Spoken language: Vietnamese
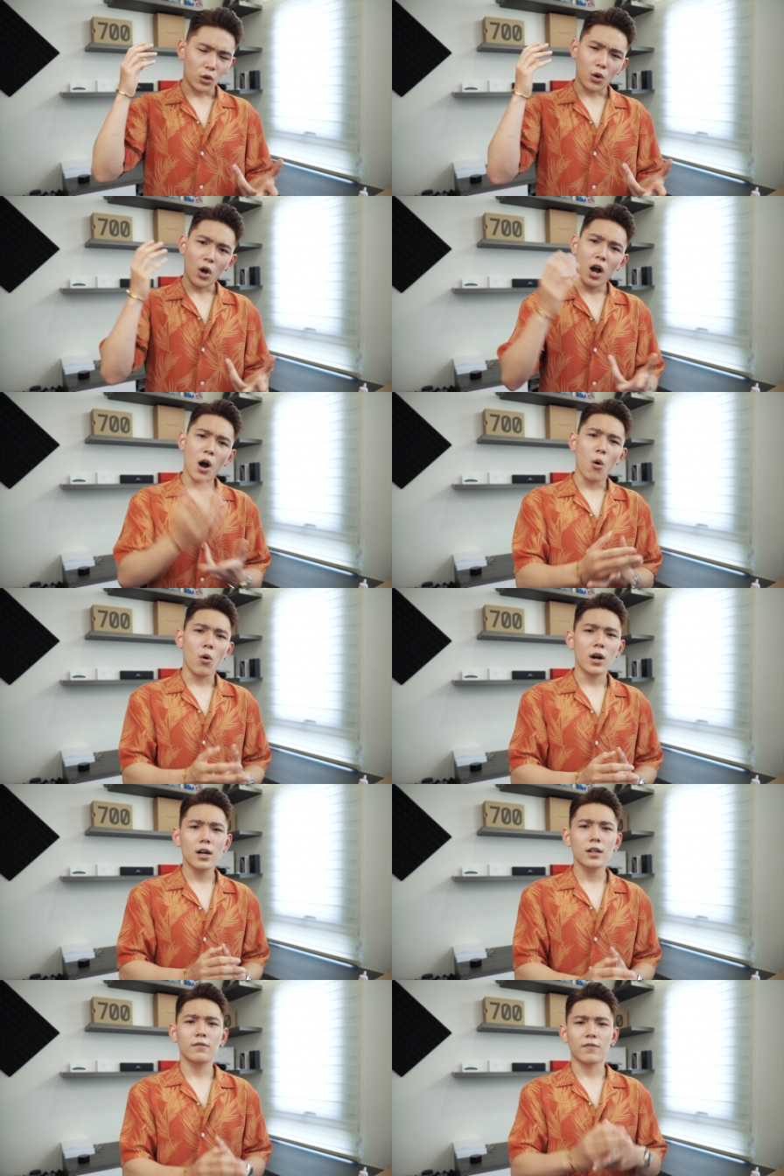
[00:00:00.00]
nó ngầu
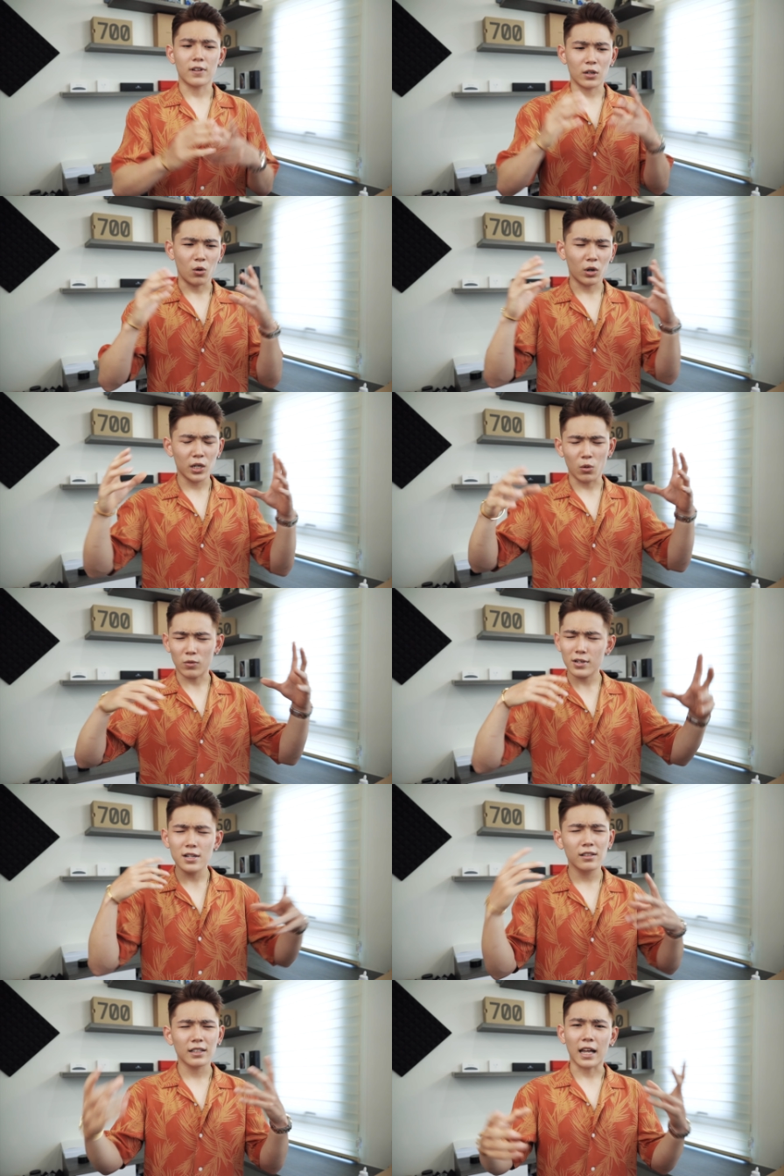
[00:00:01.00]
hơn và nó kiểu
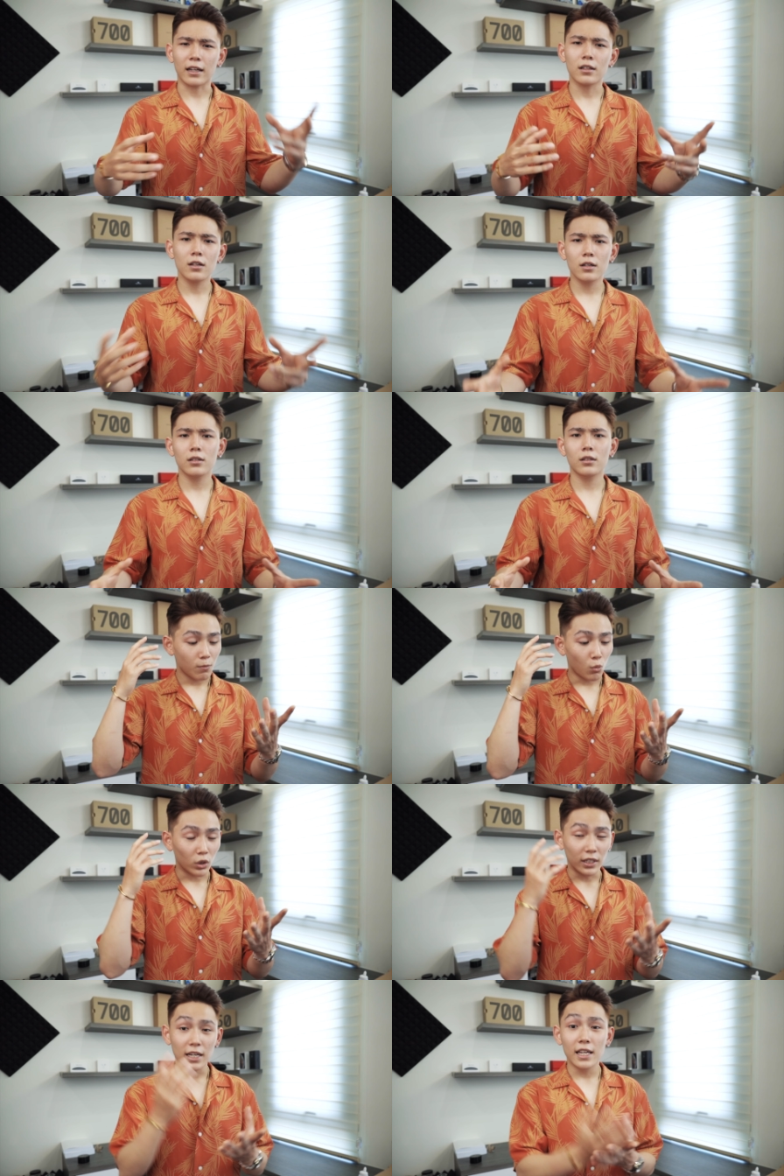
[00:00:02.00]
đứng đắn hơn
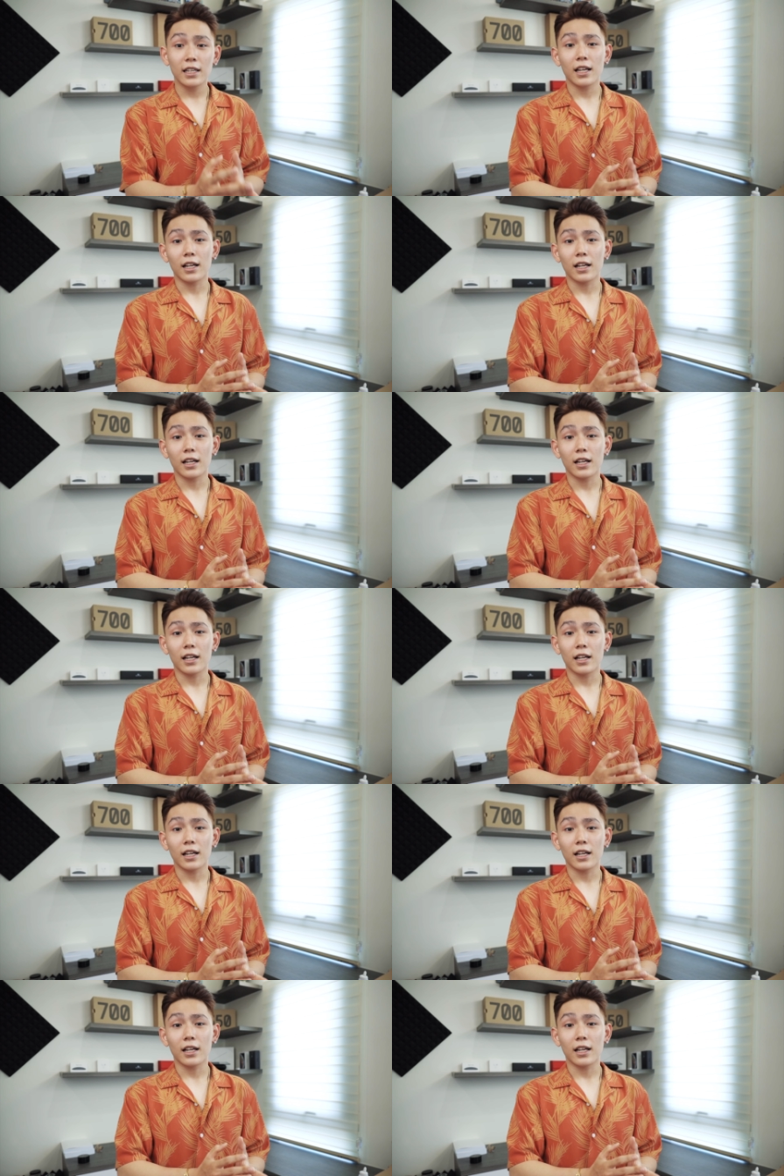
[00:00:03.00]
một nghìn